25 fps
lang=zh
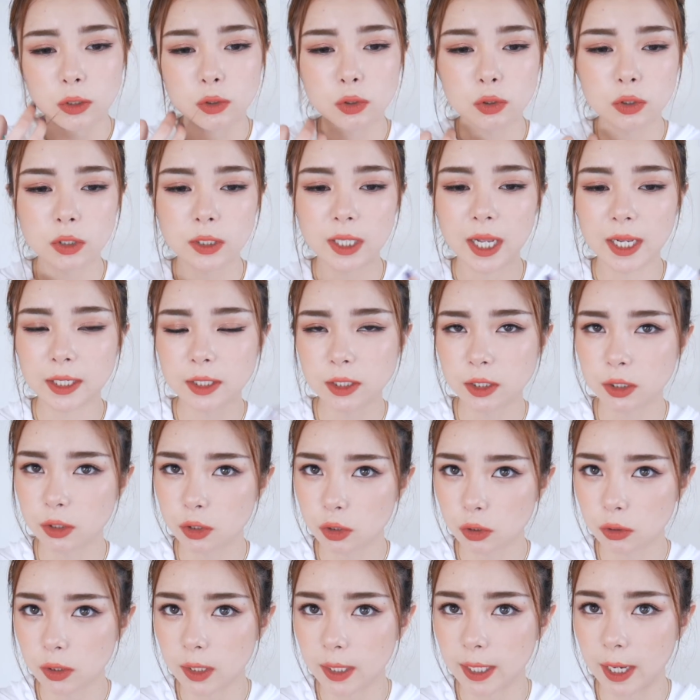就是它吸
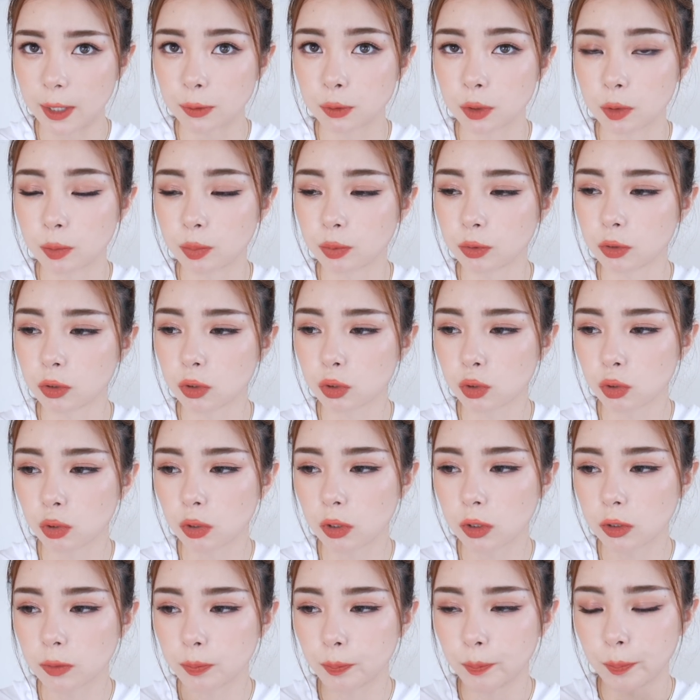收的感觉，不是
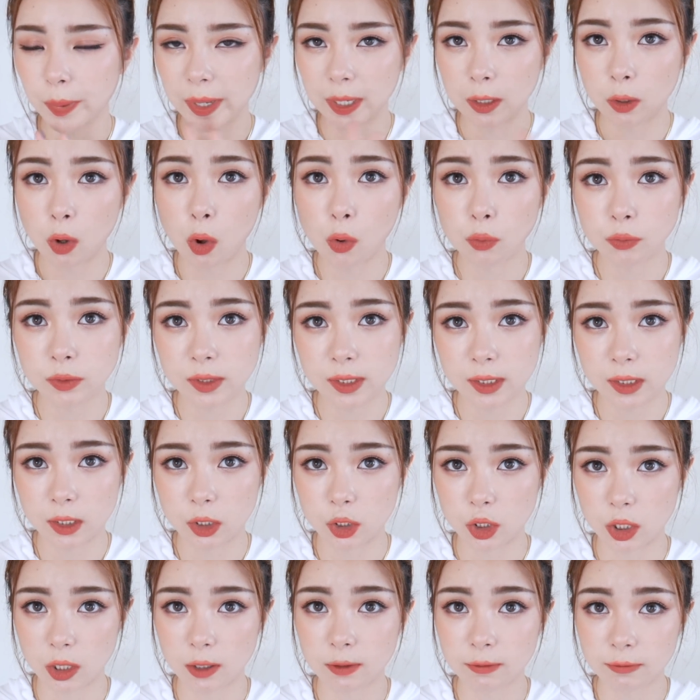说被空
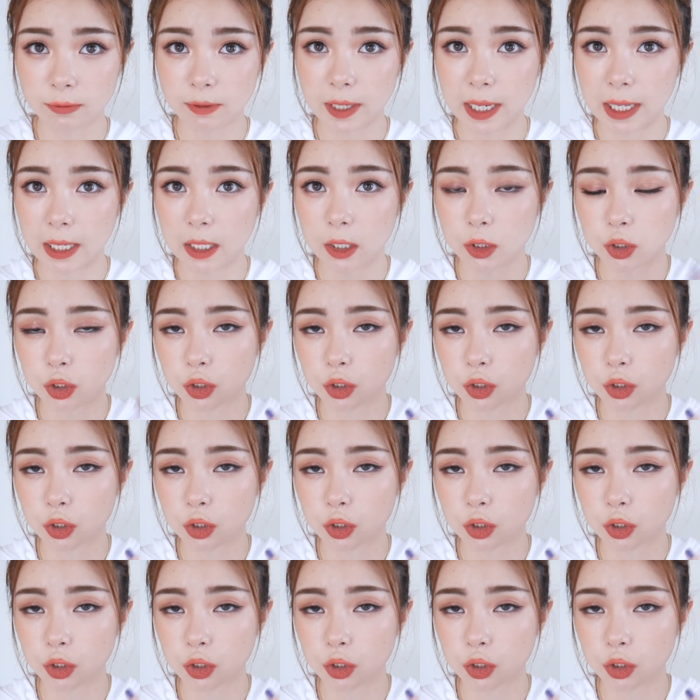气蒸发了，